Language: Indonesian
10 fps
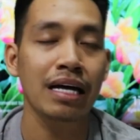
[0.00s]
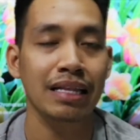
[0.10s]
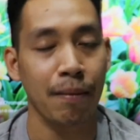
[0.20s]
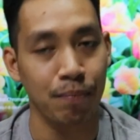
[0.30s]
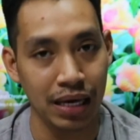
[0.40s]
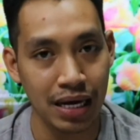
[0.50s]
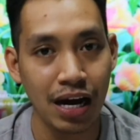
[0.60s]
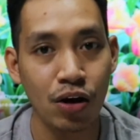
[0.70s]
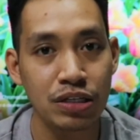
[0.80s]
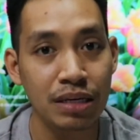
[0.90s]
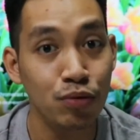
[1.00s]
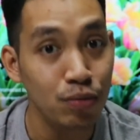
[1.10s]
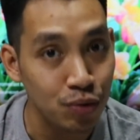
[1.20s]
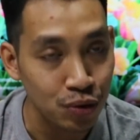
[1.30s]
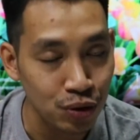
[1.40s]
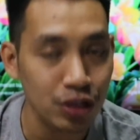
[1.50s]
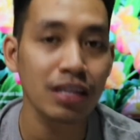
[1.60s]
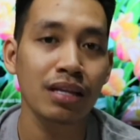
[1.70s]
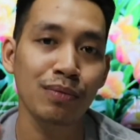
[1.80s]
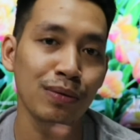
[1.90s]
Tapi kalau si Mumut,
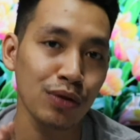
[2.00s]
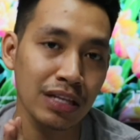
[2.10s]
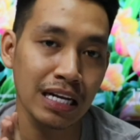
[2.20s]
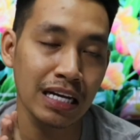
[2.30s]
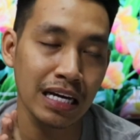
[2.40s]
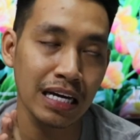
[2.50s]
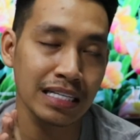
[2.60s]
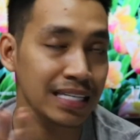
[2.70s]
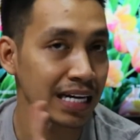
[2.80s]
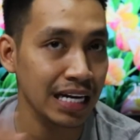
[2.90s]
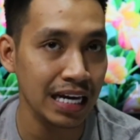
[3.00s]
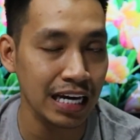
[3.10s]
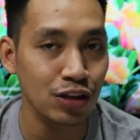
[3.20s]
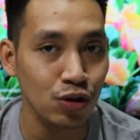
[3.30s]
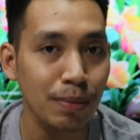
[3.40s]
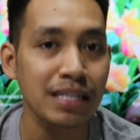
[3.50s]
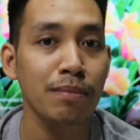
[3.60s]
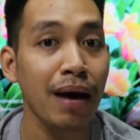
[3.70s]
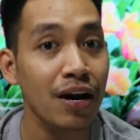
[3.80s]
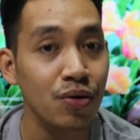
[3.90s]
Mumut di sini itu
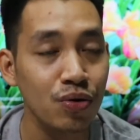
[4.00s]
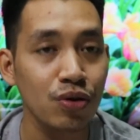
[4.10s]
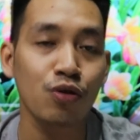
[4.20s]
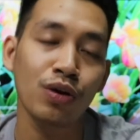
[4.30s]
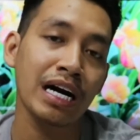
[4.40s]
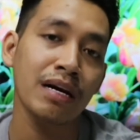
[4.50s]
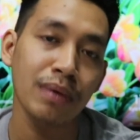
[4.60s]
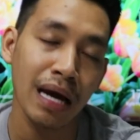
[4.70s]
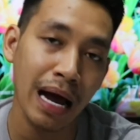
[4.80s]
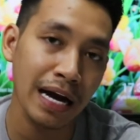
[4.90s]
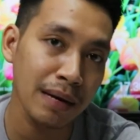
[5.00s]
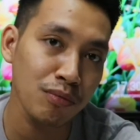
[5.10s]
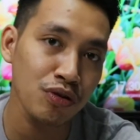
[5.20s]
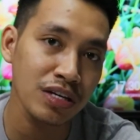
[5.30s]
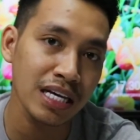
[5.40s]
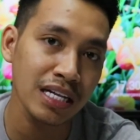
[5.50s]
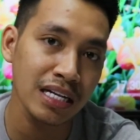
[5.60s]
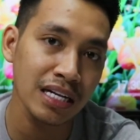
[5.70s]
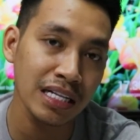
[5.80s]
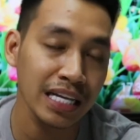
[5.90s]
masih baru, kurang lebih ada mungkin
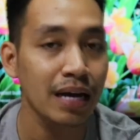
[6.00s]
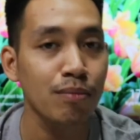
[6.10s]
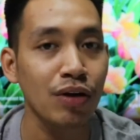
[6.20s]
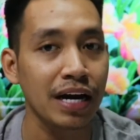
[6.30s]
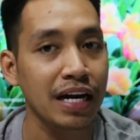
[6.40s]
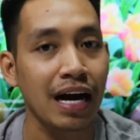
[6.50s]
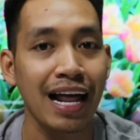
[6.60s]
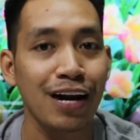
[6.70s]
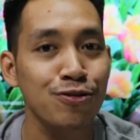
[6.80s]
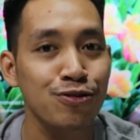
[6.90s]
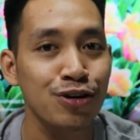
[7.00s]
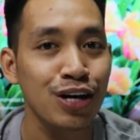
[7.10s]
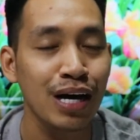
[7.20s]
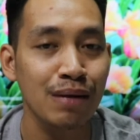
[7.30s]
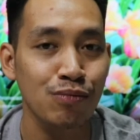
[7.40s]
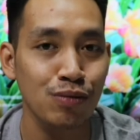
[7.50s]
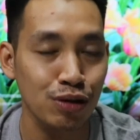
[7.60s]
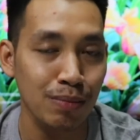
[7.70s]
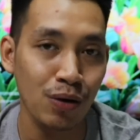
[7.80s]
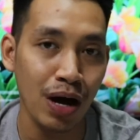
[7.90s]
mungkin tiga bulan yang lalu
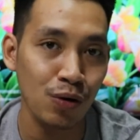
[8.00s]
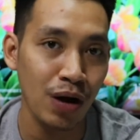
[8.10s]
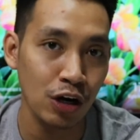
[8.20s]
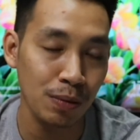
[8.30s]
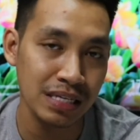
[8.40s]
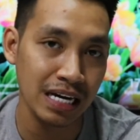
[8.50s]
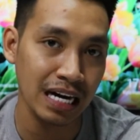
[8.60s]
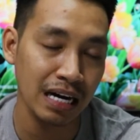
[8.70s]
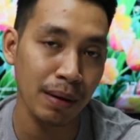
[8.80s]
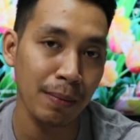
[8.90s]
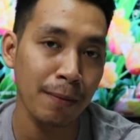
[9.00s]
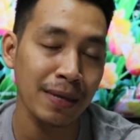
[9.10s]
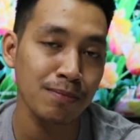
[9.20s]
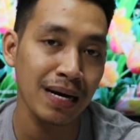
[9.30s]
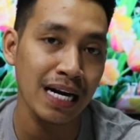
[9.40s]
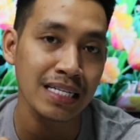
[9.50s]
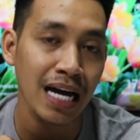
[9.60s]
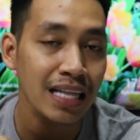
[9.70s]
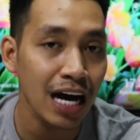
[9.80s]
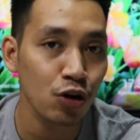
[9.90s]
Mumut baru aku adopsi karena memang pas pada
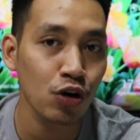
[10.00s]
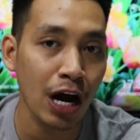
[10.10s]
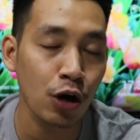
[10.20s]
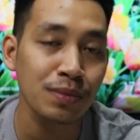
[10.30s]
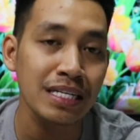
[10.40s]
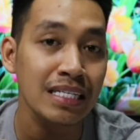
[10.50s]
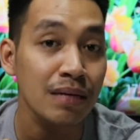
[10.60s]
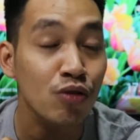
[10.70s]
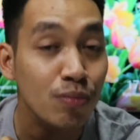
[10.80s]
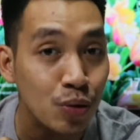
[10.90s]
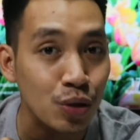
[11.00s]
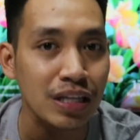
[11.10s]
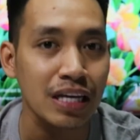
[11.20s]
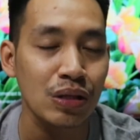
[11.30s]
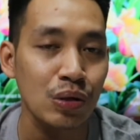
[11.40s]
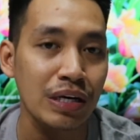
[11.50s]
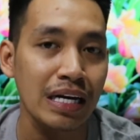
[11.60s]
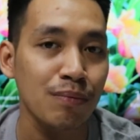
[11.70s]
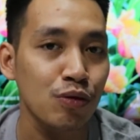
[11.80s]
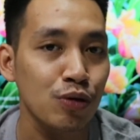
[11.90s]
saat aku ngadopsi si Mumut itu
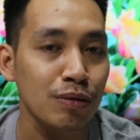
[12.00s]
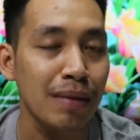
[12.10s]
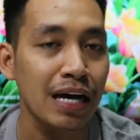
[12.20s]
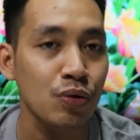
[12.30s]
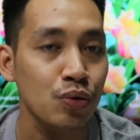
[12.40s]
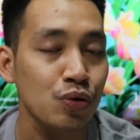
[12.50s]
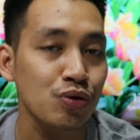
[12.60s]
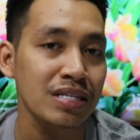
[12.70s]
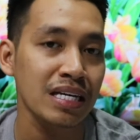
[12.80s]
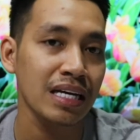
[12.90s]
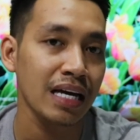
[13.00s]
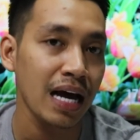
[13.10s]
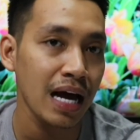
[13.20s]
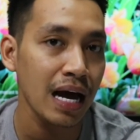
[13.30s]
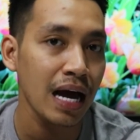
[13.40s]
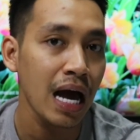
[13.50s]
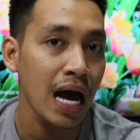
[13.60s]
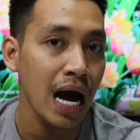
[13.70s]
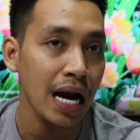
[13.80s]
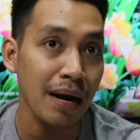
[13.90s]
dia Mumut baru usia
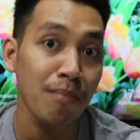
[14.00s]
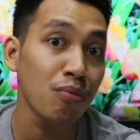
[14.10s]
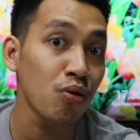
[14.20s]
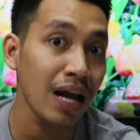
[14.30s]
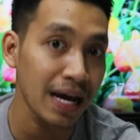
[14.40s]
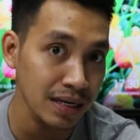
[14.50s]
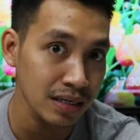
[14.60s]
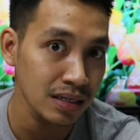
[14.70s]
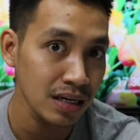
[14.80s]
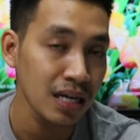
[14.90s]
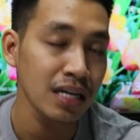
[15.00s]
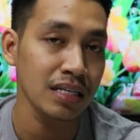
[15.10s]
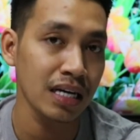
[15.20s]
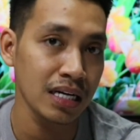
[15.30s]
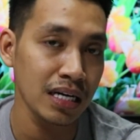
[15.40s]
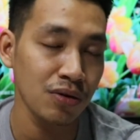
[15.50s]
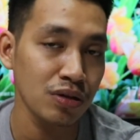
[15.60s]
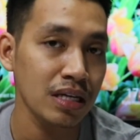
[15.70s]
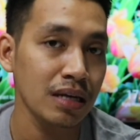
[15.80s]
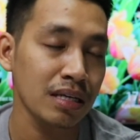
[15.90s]
6 bulan jadi
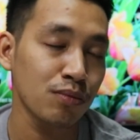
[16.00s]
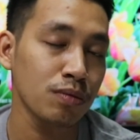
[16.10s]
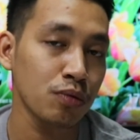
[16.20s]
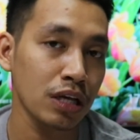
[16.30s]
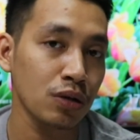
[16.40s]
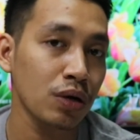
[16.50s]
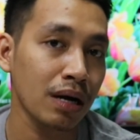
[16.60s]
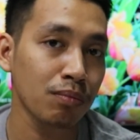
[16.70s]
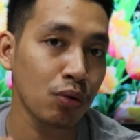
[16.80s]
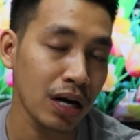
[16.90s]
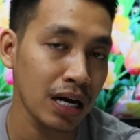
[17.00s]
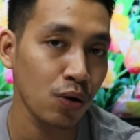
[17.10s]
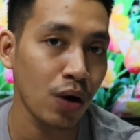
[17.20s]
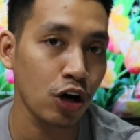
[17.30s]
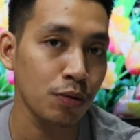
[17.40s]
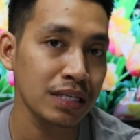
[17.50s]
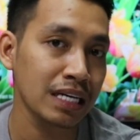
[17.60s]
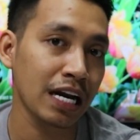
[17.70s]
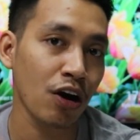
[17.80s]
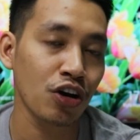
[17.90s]
usia si Mumut itu 6 bulan aku adopsi
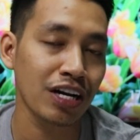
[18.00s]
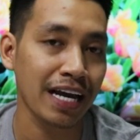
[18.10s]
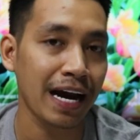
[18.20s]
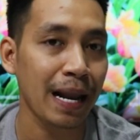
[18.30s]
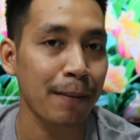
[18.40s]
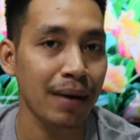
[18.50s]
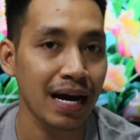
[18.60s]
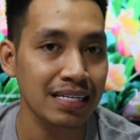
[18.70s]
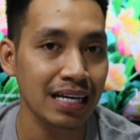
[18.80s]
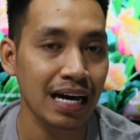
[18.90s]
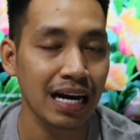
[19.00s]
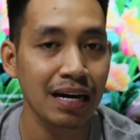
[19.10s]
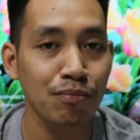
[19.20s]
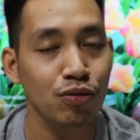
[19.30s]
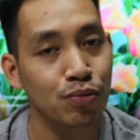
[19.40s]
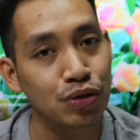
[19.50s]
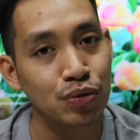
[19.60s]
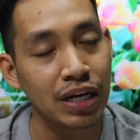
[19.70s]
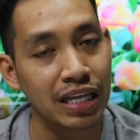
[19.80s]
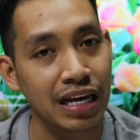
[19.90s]
dari ownernya yang lama sekarang Mumut
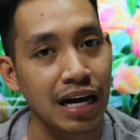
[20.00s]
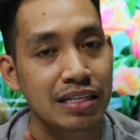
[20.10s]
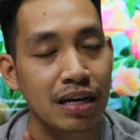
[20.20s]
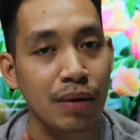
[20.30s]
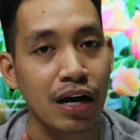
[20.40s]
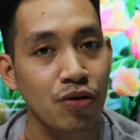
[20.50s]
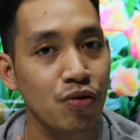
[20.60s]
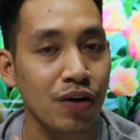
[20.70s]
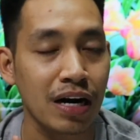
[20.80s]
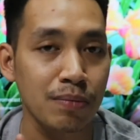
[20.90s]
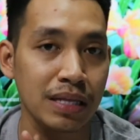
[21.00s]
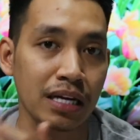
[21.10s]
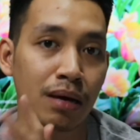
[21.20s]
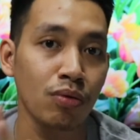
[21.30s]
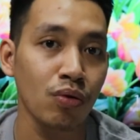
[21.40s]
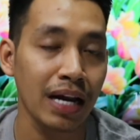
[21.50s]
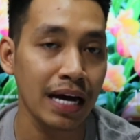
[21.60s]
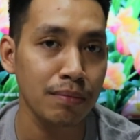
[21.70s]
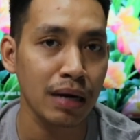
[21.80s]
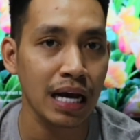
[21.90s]
sudah tinggal sama aku kurang lebih tiga
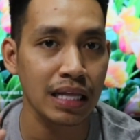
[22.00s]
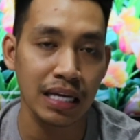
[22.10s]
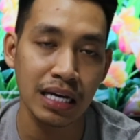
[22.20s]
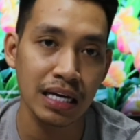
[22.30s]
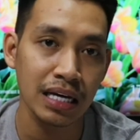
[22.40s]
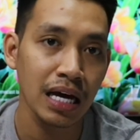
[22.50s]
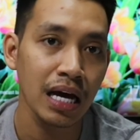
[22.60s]
bulan berarti